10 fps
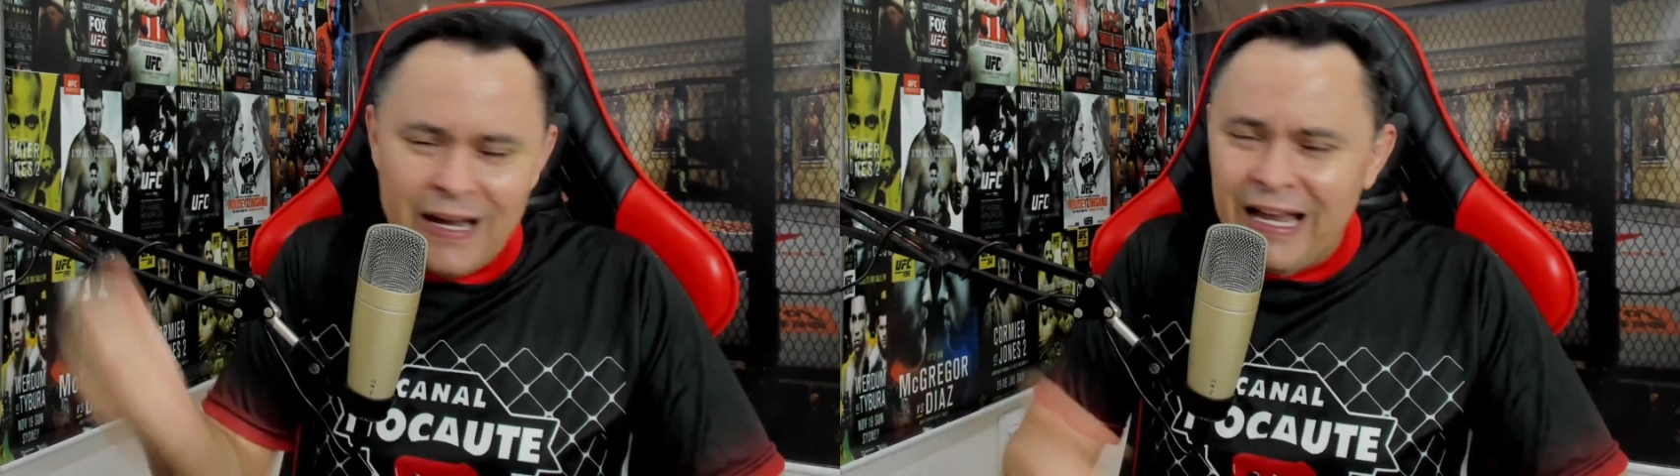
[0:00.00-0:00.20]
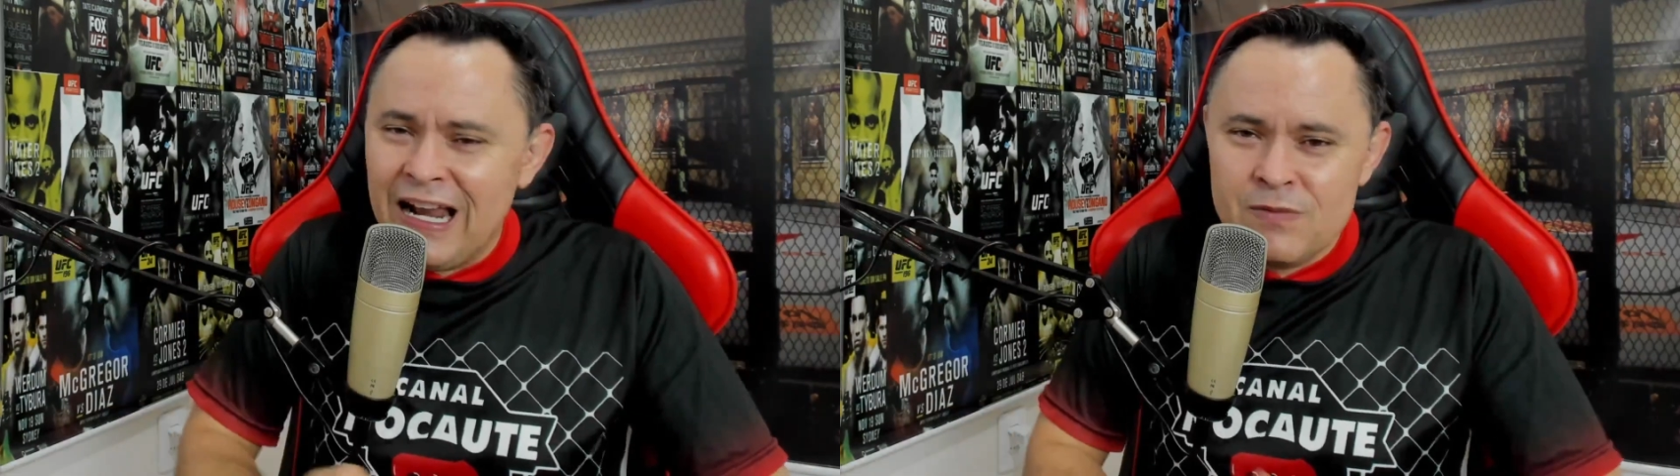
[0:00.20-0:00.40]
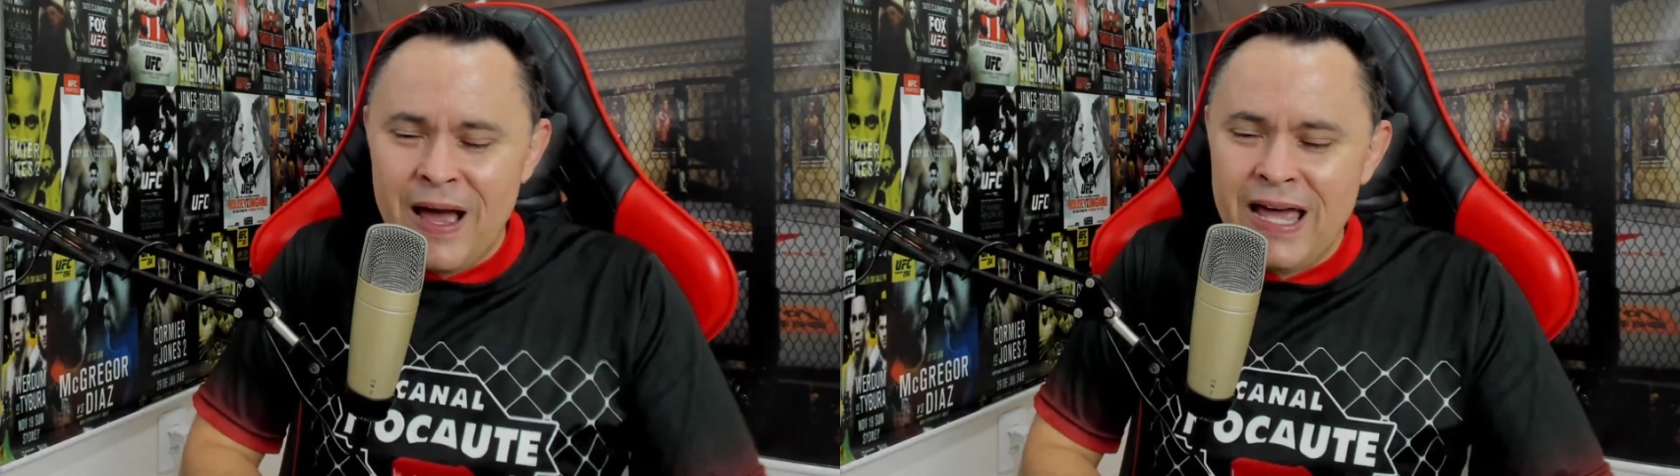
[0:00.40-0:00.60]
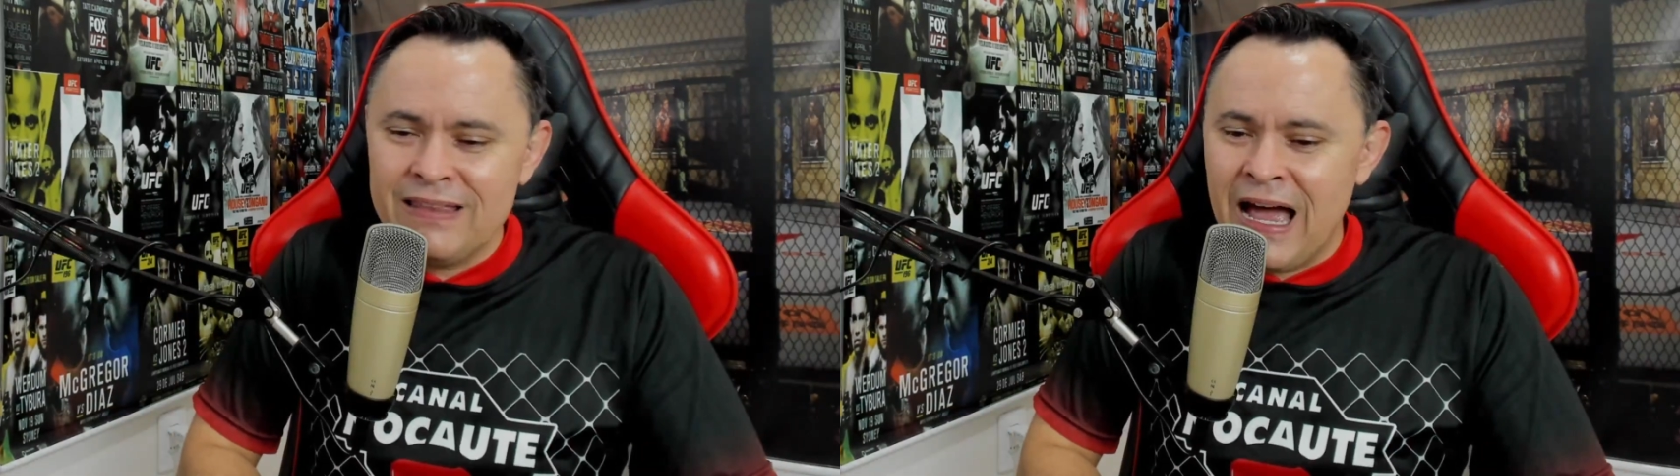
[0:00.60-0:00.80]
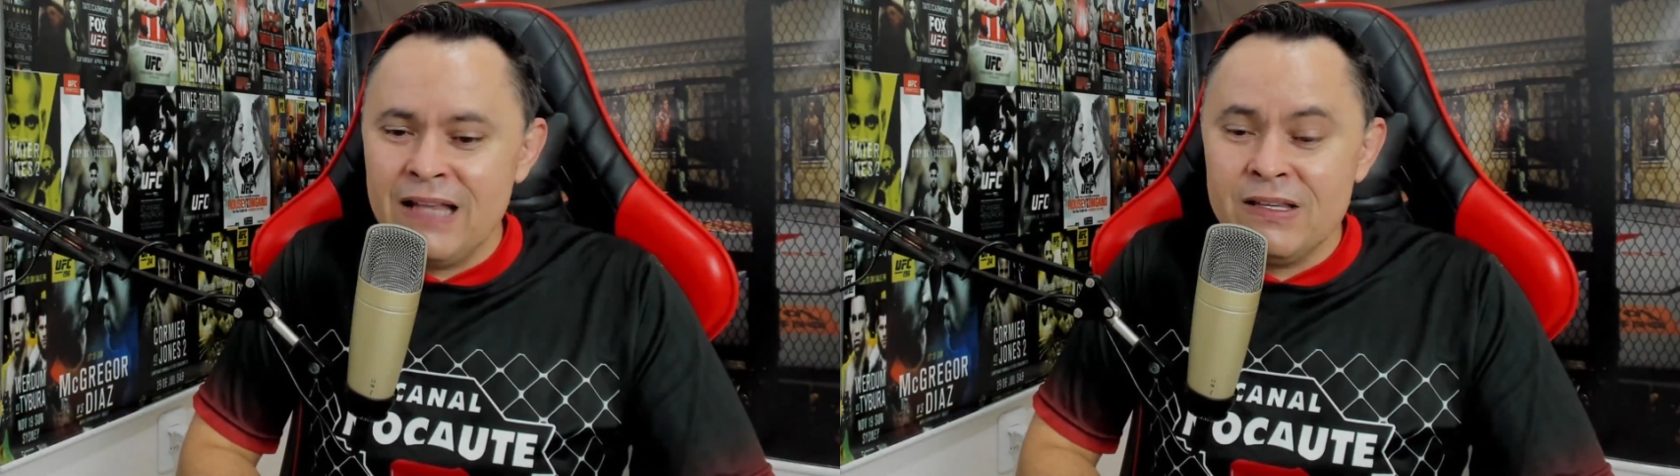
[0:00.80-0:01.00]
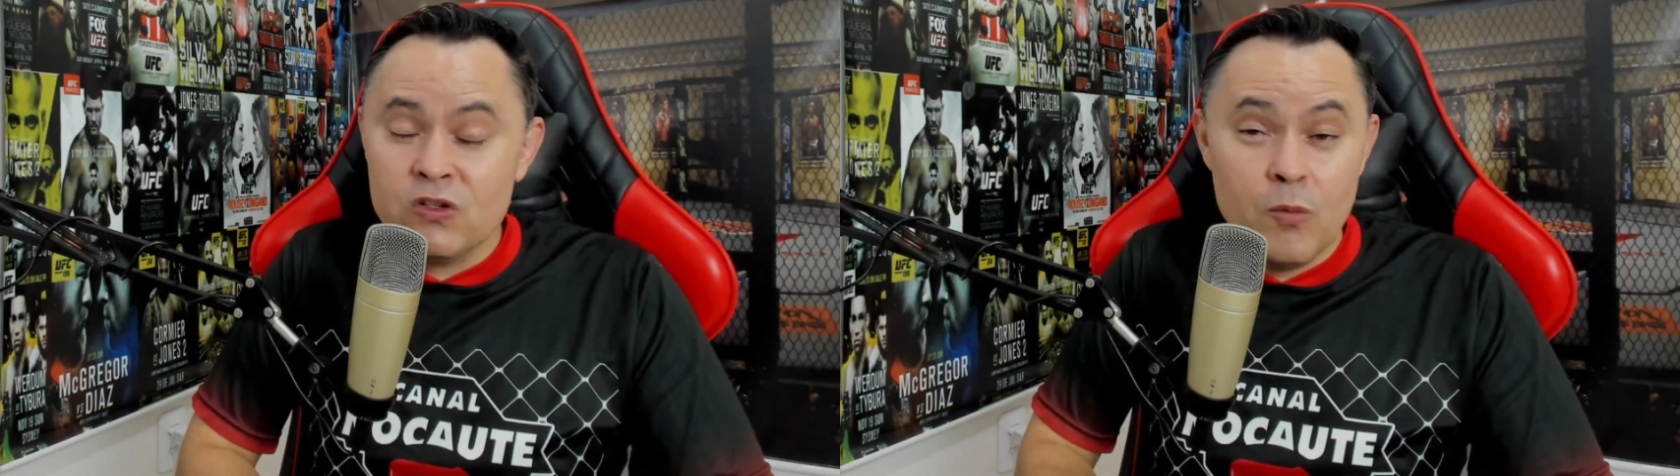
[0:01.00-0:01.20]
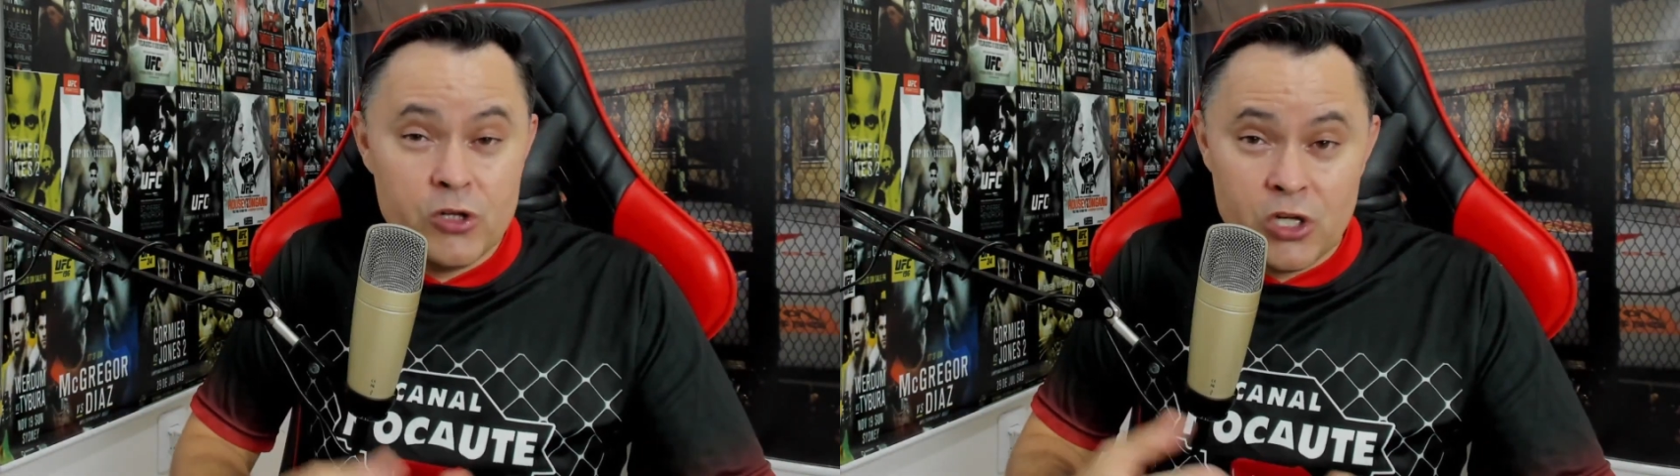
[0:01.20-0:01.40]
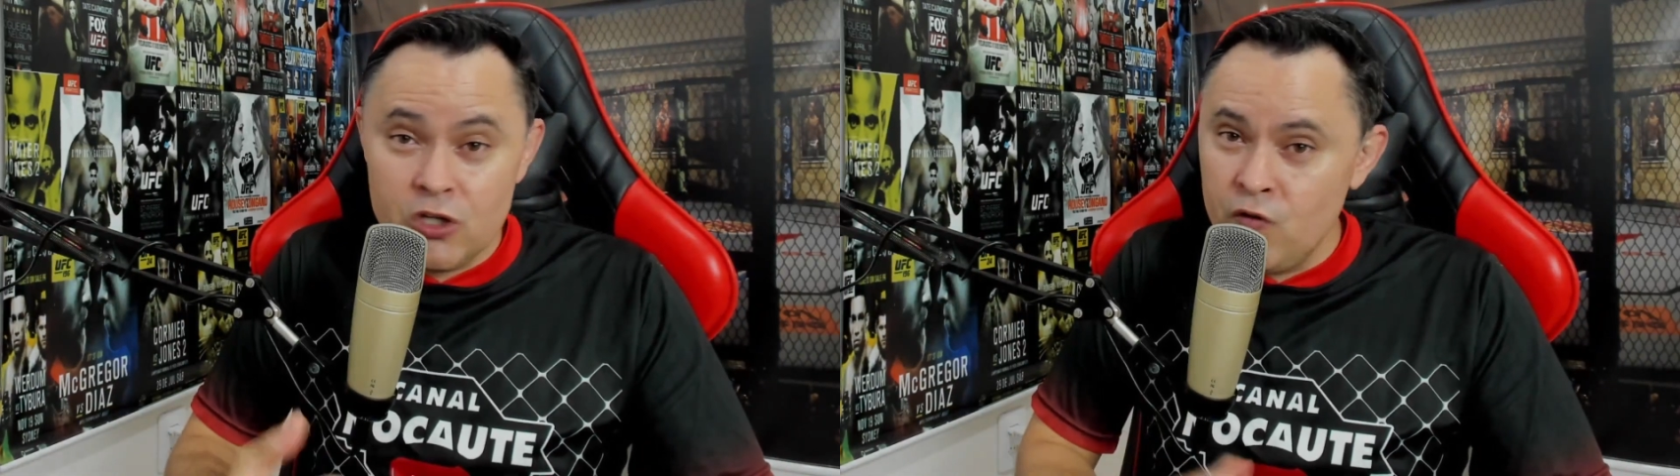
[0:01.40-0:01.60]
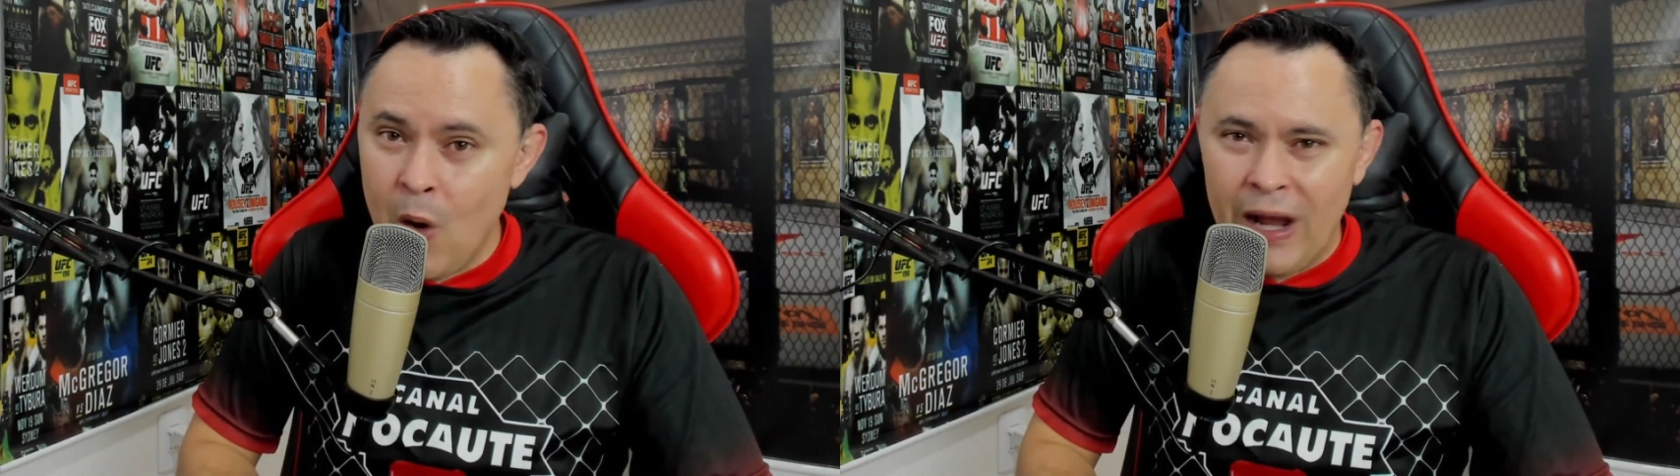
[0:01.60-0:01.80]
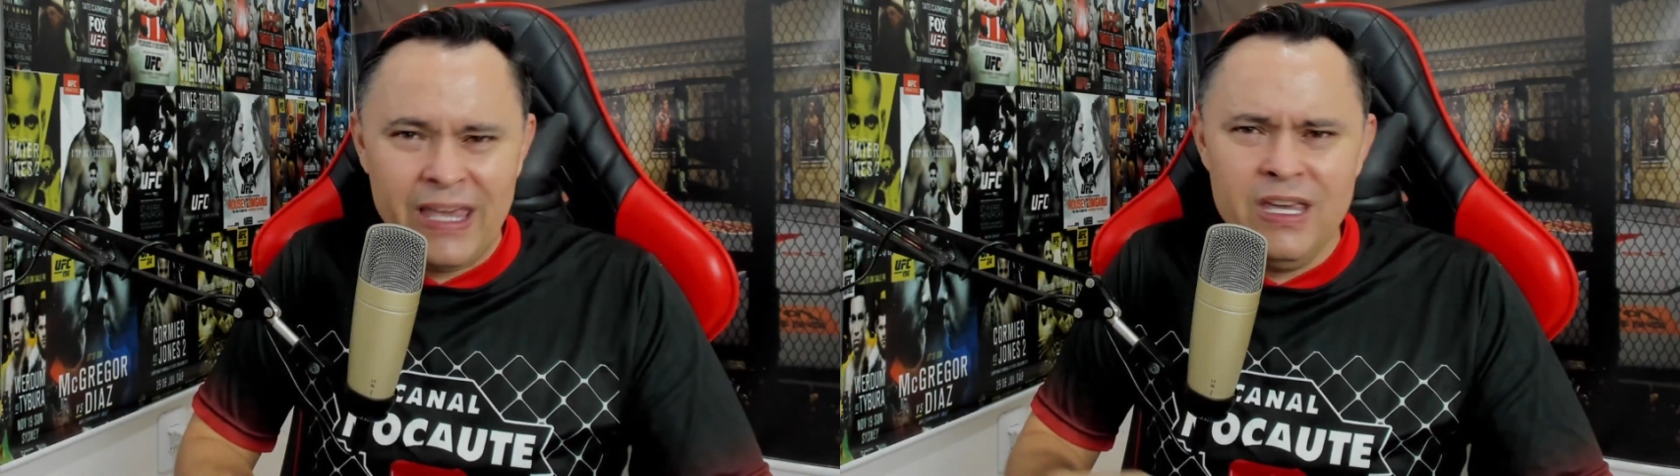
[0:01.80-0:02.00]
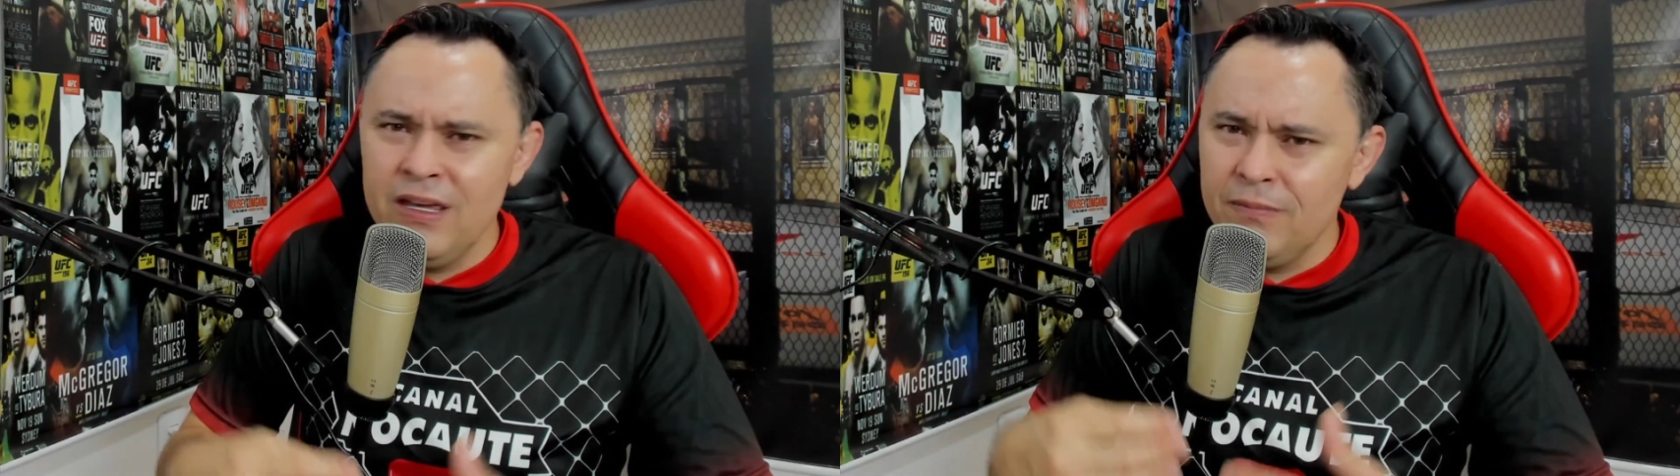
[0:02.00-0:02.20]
aquelas marretadas, como a gente viu aqui,